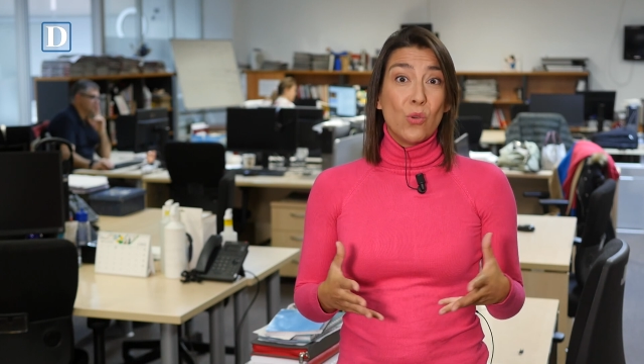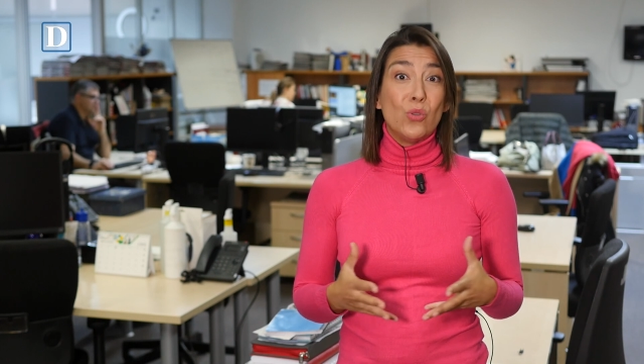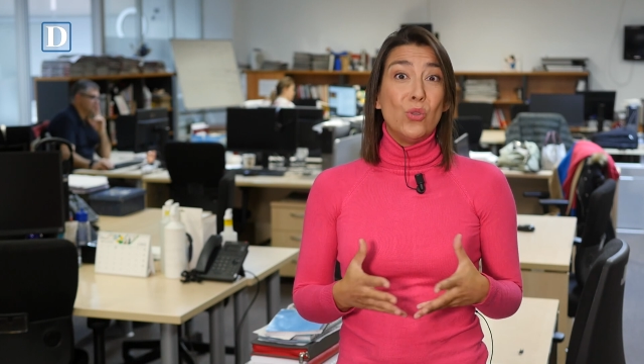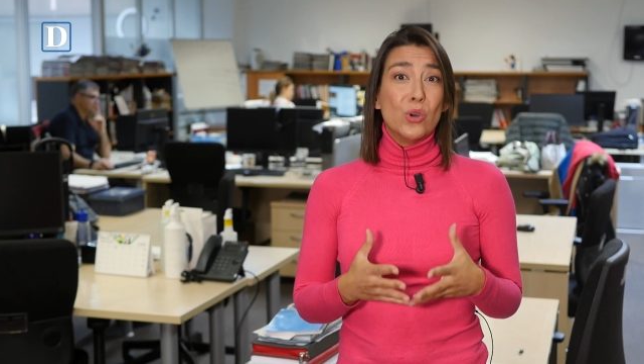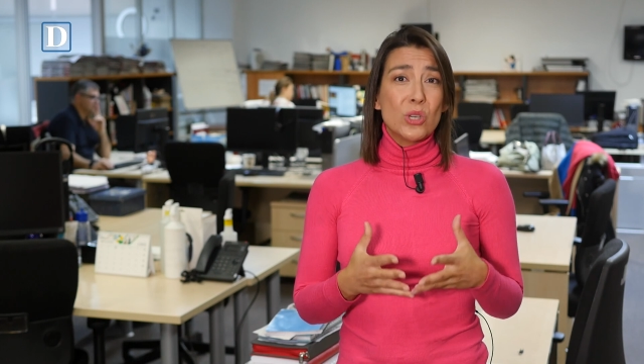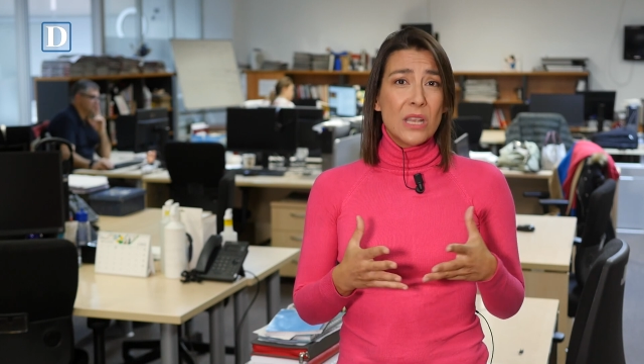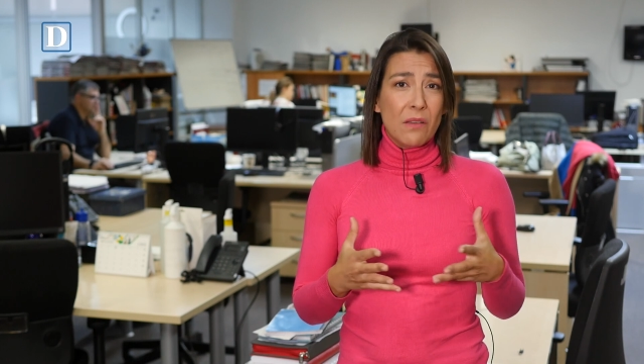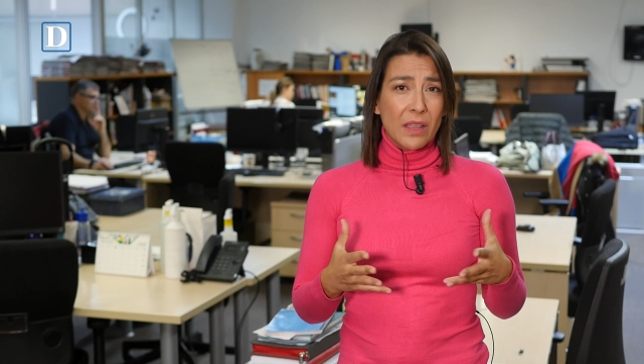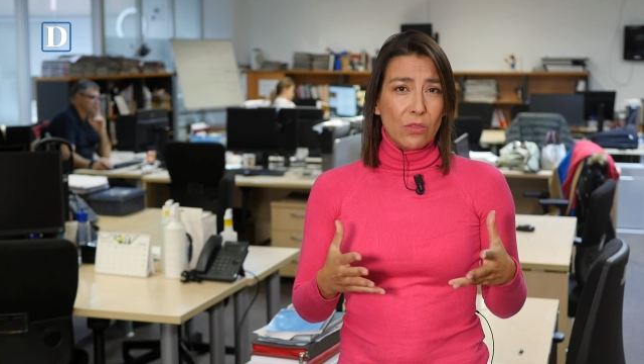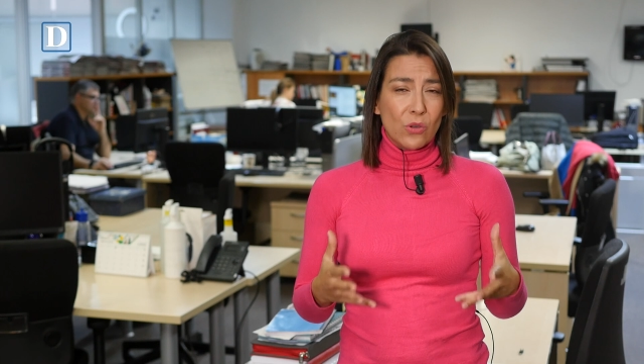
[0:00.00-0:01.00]
con dos
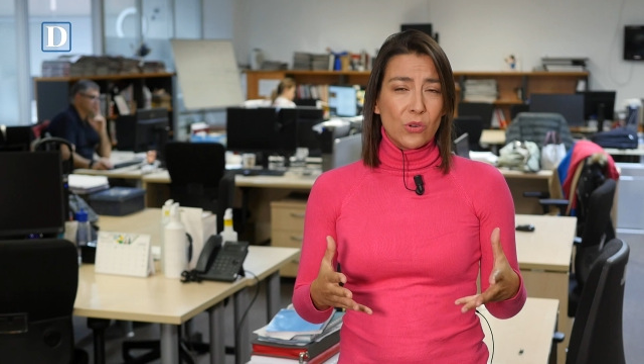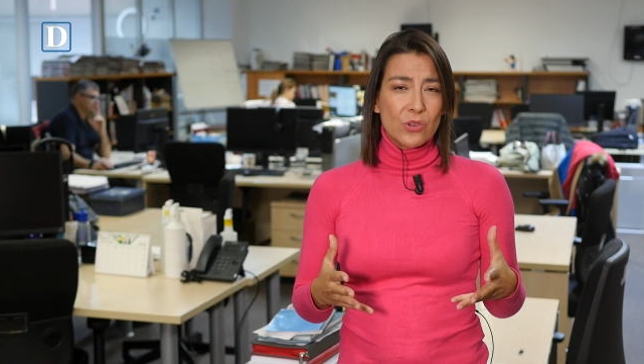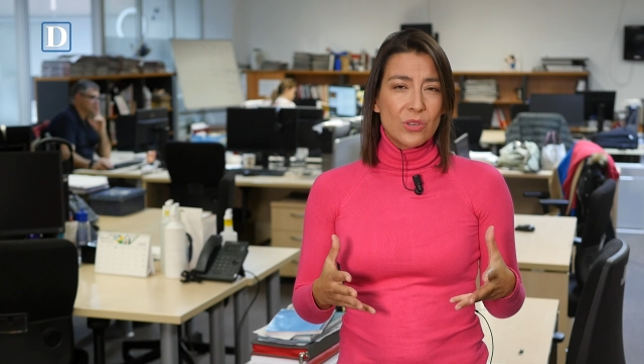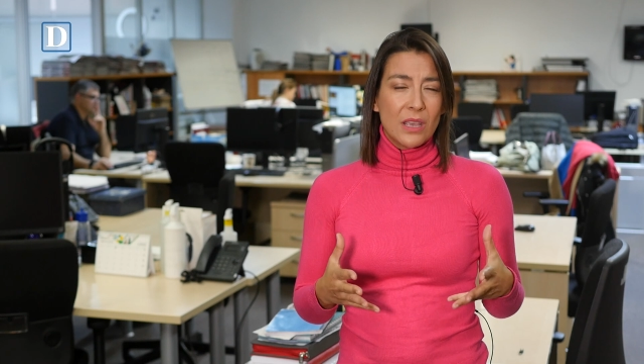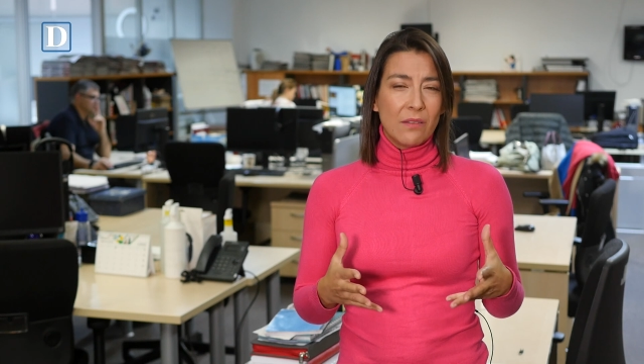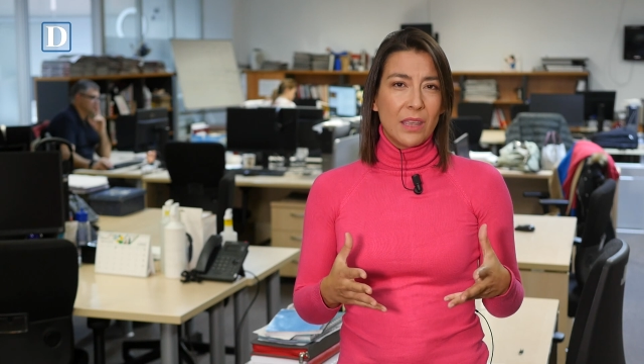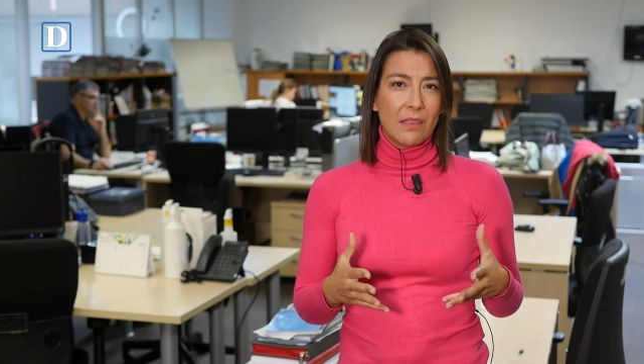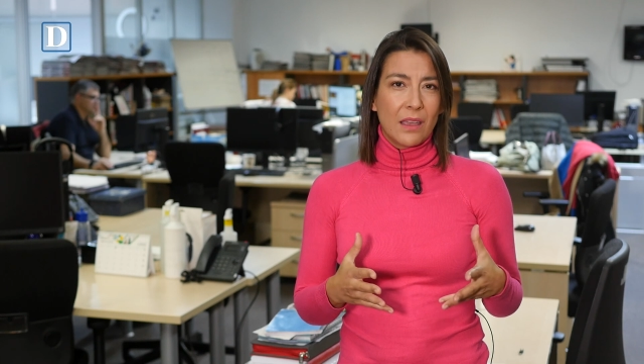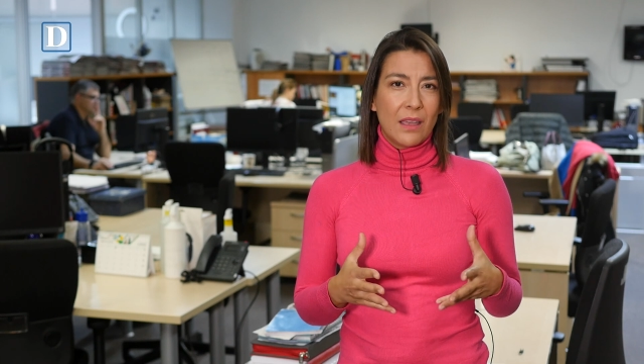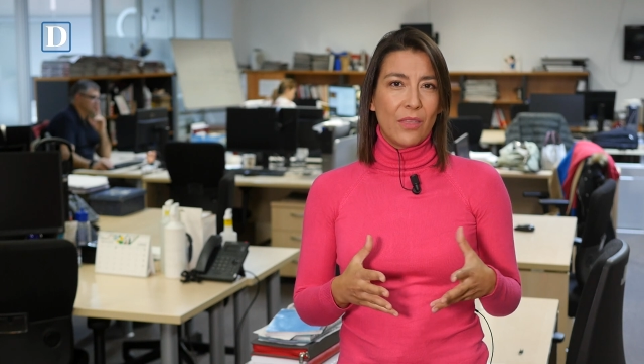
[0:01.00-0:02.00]
abandonos que
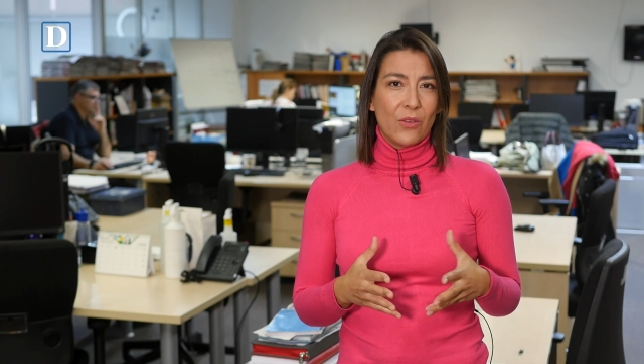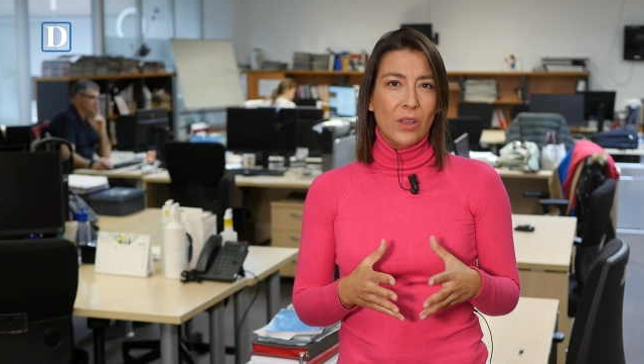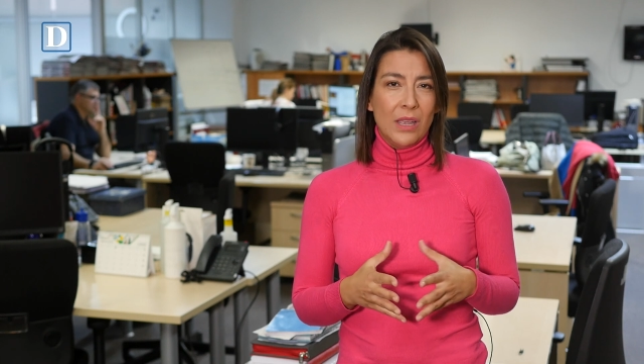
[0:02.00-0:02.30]
había dejado,